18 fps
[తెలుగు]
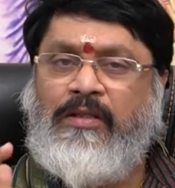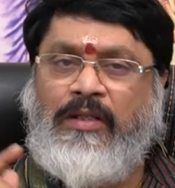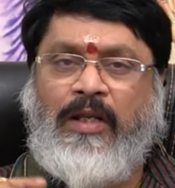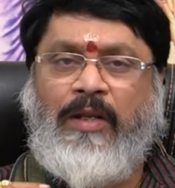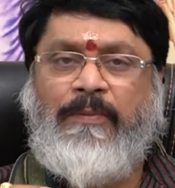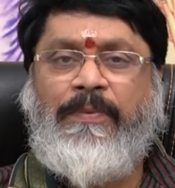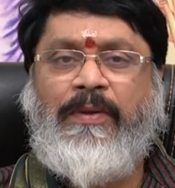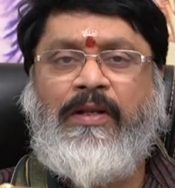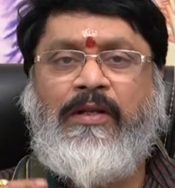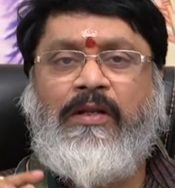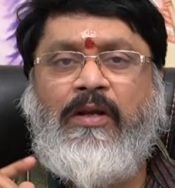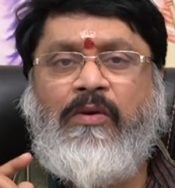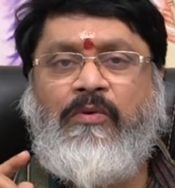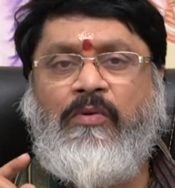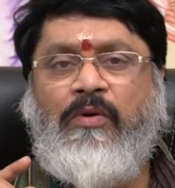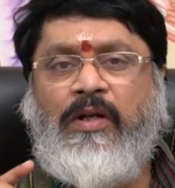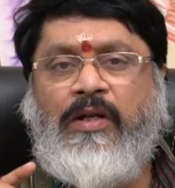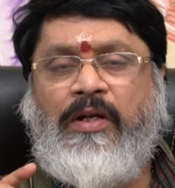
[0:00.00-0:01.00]
ధనపరంగా
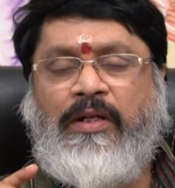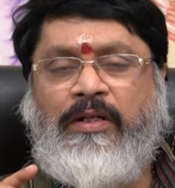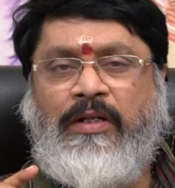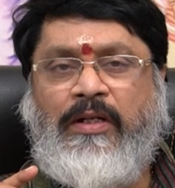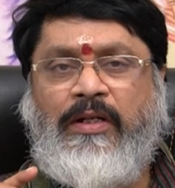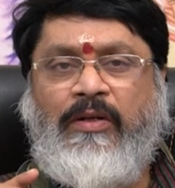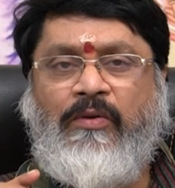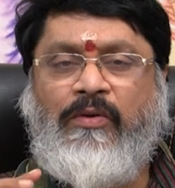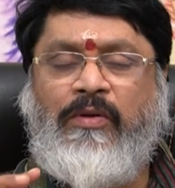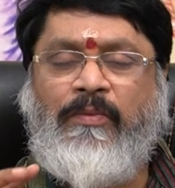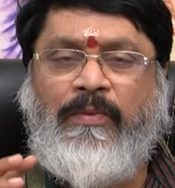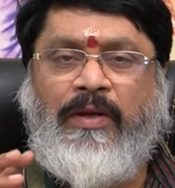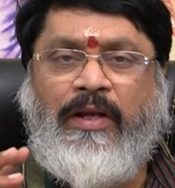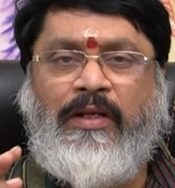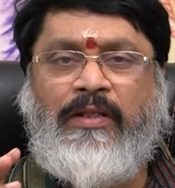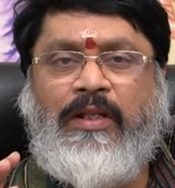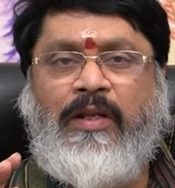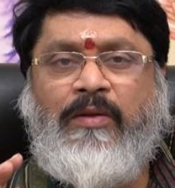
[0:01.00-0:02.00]
కూడా అక్కడ ఏంటంటే ఒక
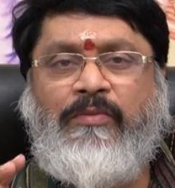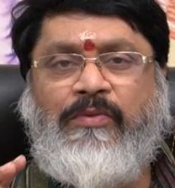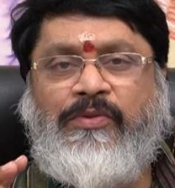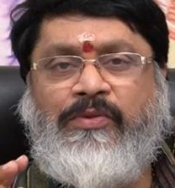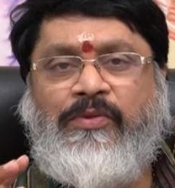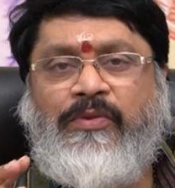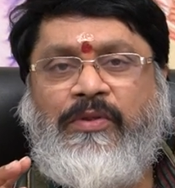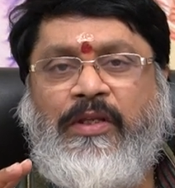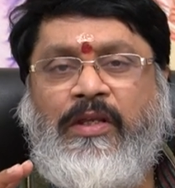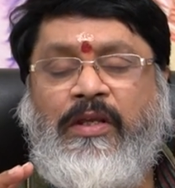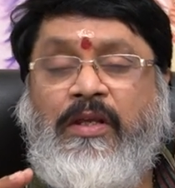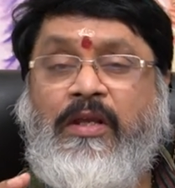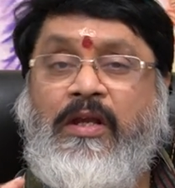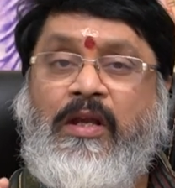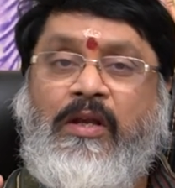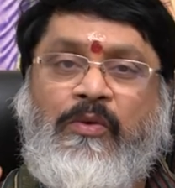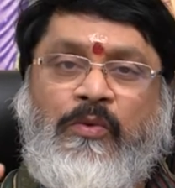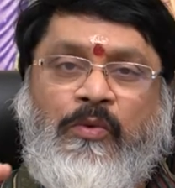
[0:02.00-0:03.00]
మాయాధనం వస్తుంది
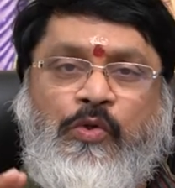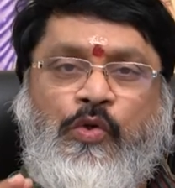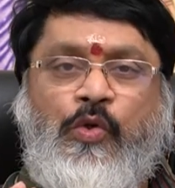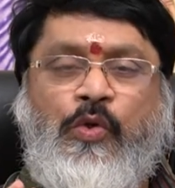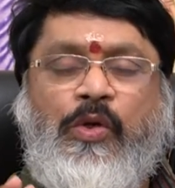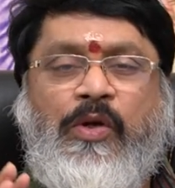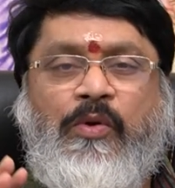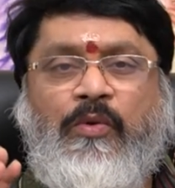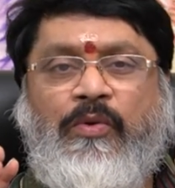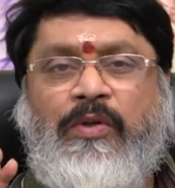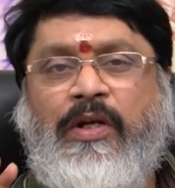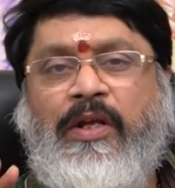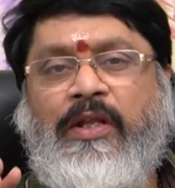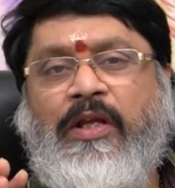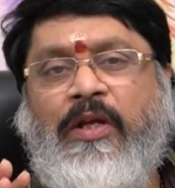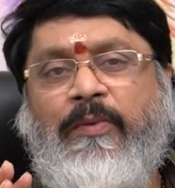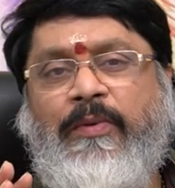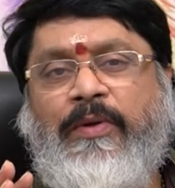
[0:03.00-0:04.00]
కుజుడు కూడా అక్కడ
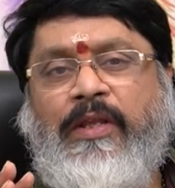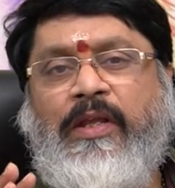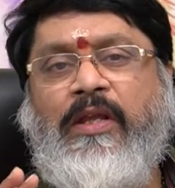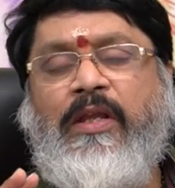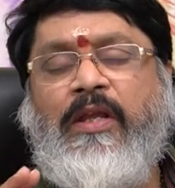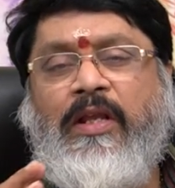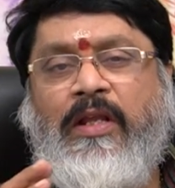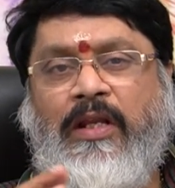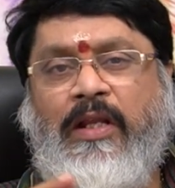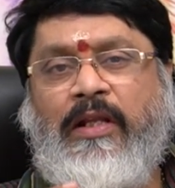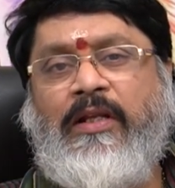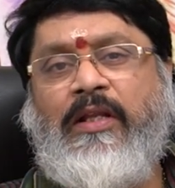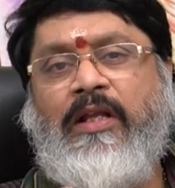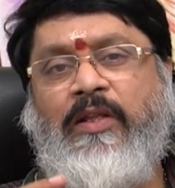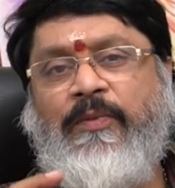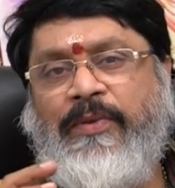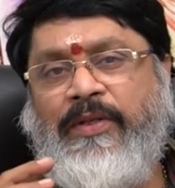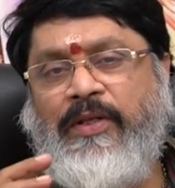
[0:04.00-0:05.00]
ఉన్నాడు కాబట్టి
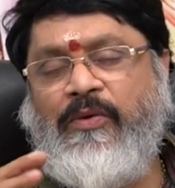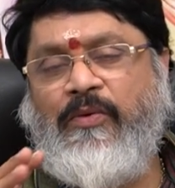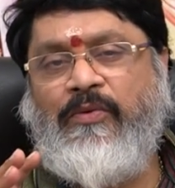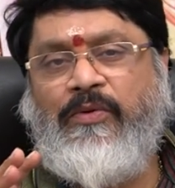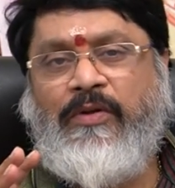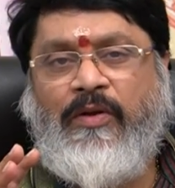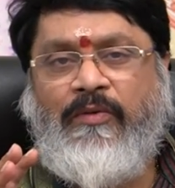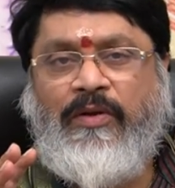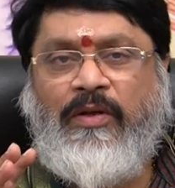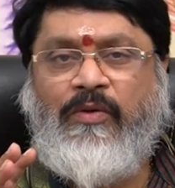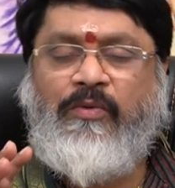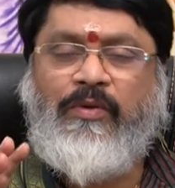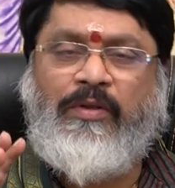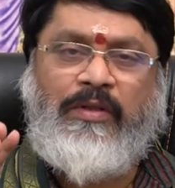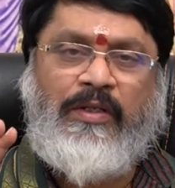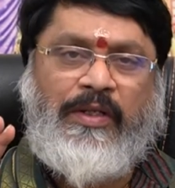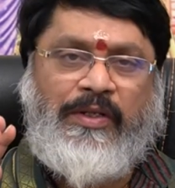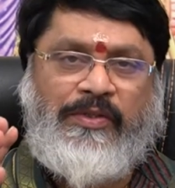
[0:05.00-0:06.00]
లగ్నాధిపతి అక్కడ ఉండడం వల్ల
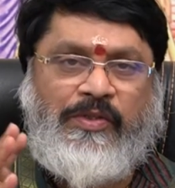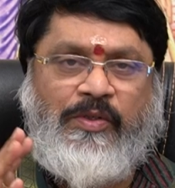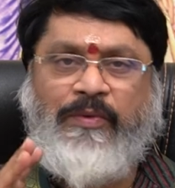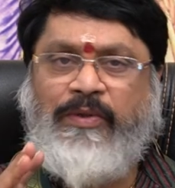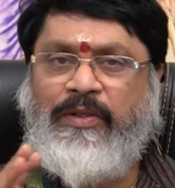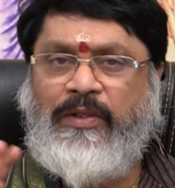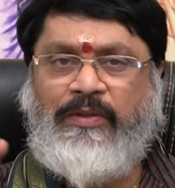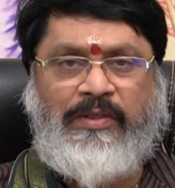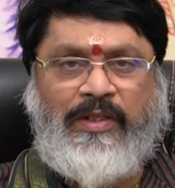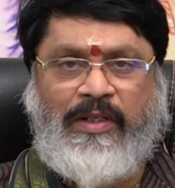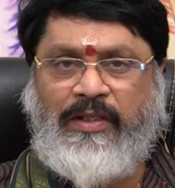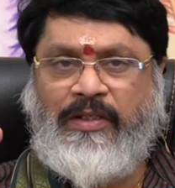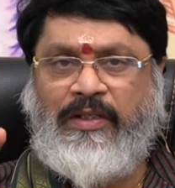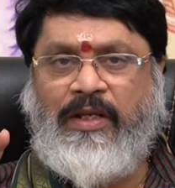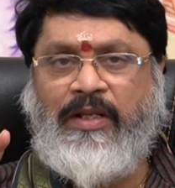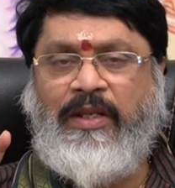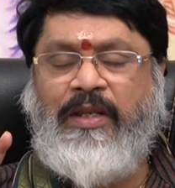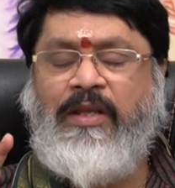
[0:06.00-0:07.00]
కొంత నష్టం అయితే
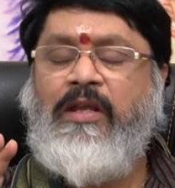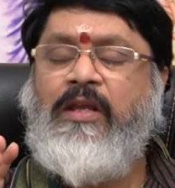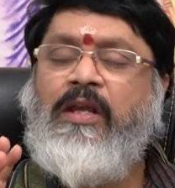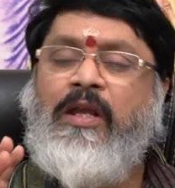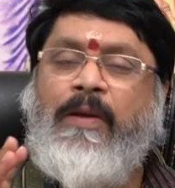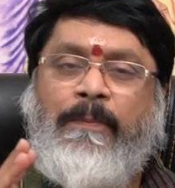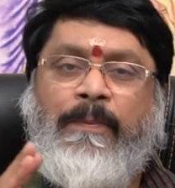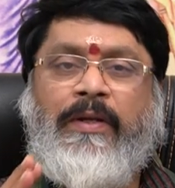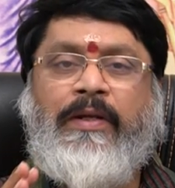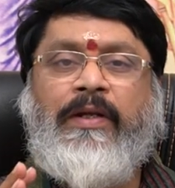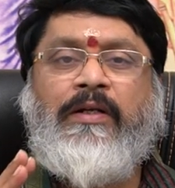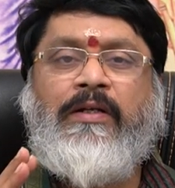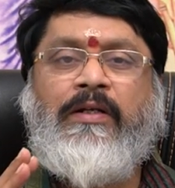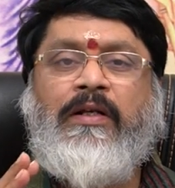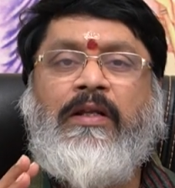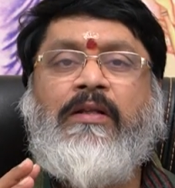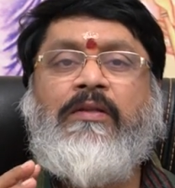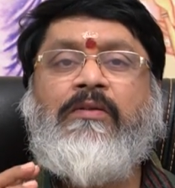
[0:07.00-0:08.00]
జరగదు కానీ బట్
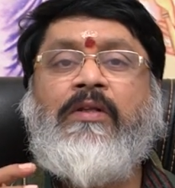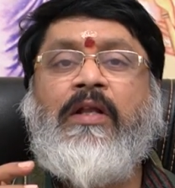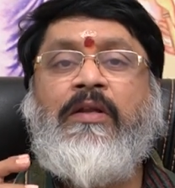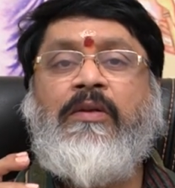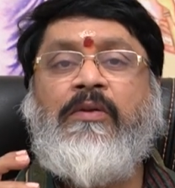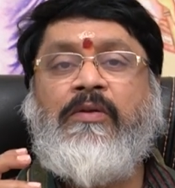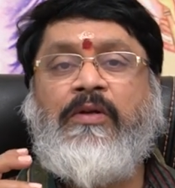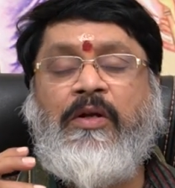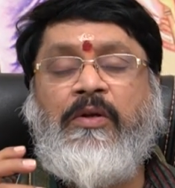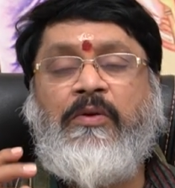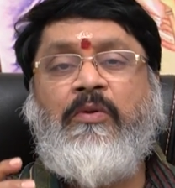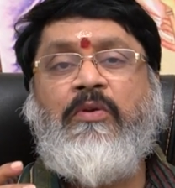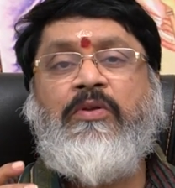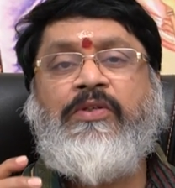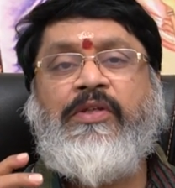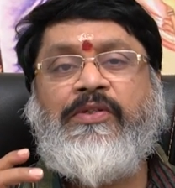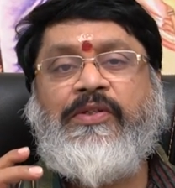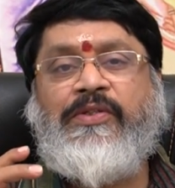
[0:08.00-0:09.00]
ఏంటంటే దాన్ని
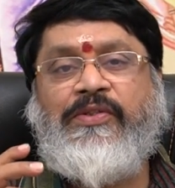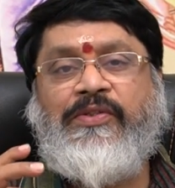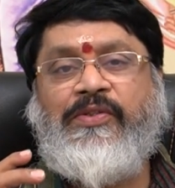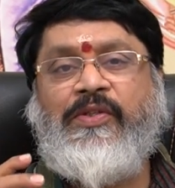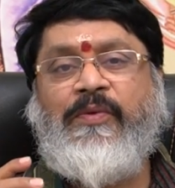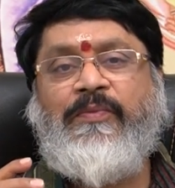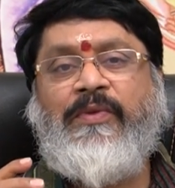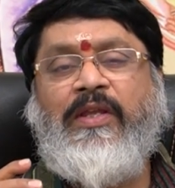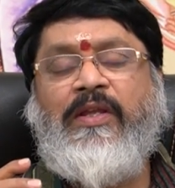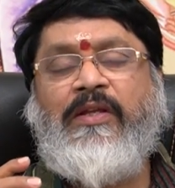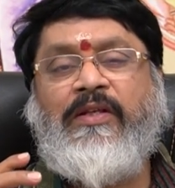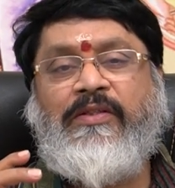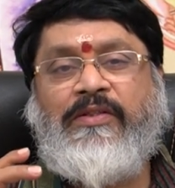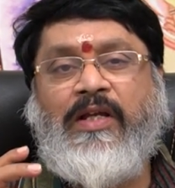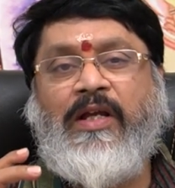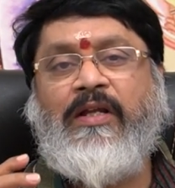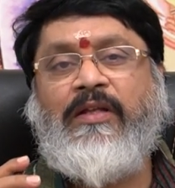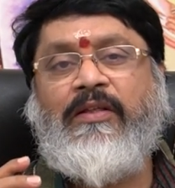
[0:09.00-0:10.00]
కంట్రోల్ చేసే సిస్టమ్ని
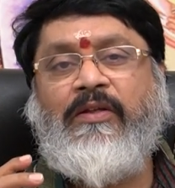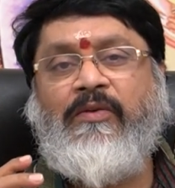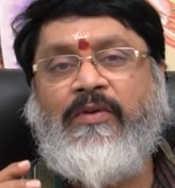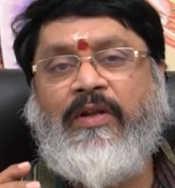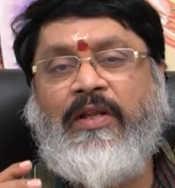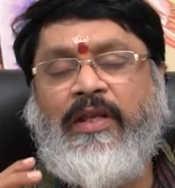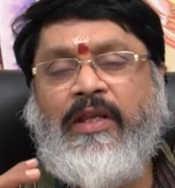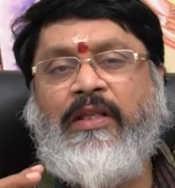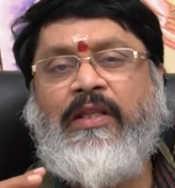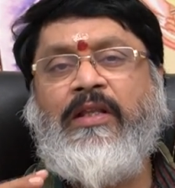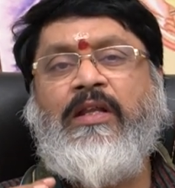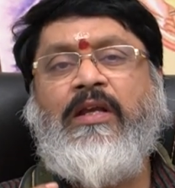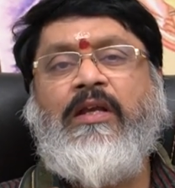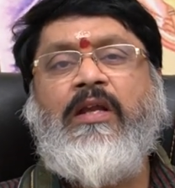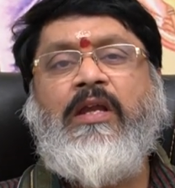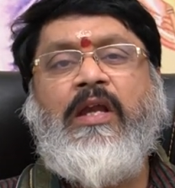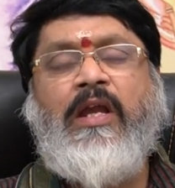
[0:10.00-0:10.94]
జాగ్రత్తగా ఉండదు ఏదైనా